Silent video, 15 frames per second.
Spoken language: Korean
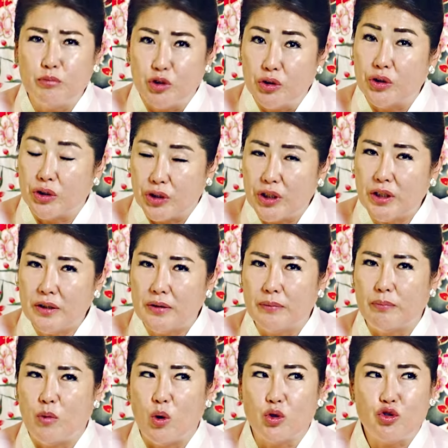분들,
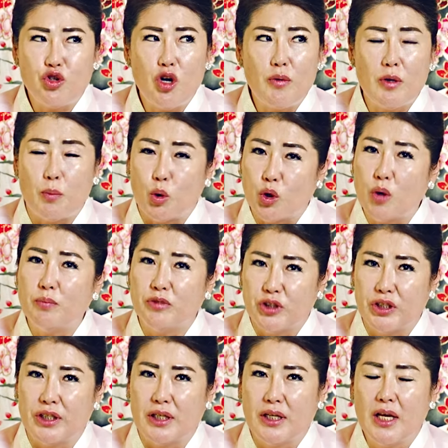뭐 취업을 못한
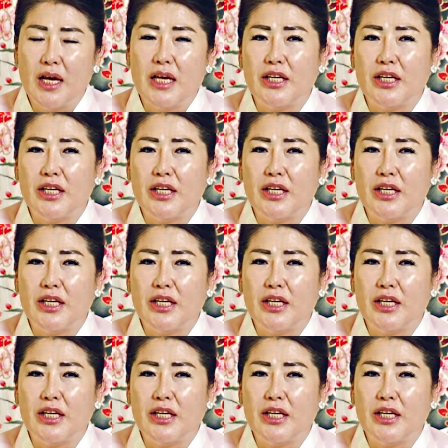분들,